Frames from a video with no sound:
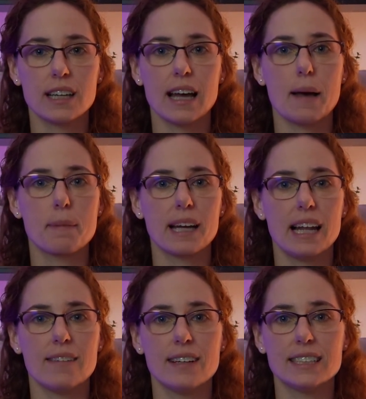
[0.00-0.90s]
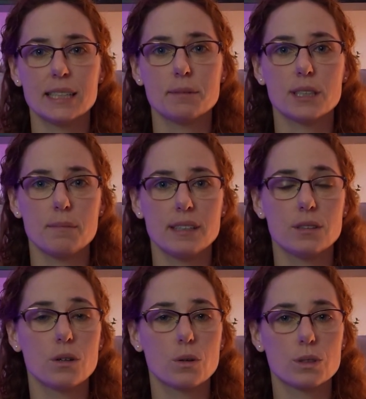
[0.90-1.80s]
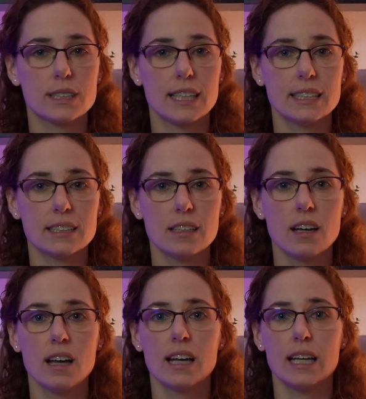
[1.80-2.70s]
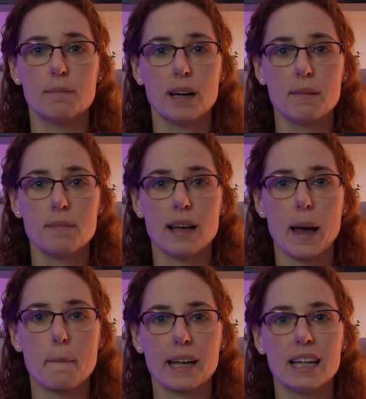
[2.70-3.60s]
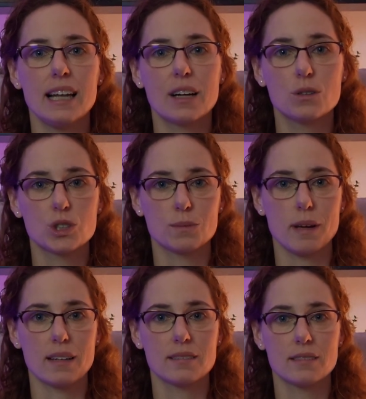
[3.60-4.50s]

après la 20e semaine de grossesse et même après l'accouchement.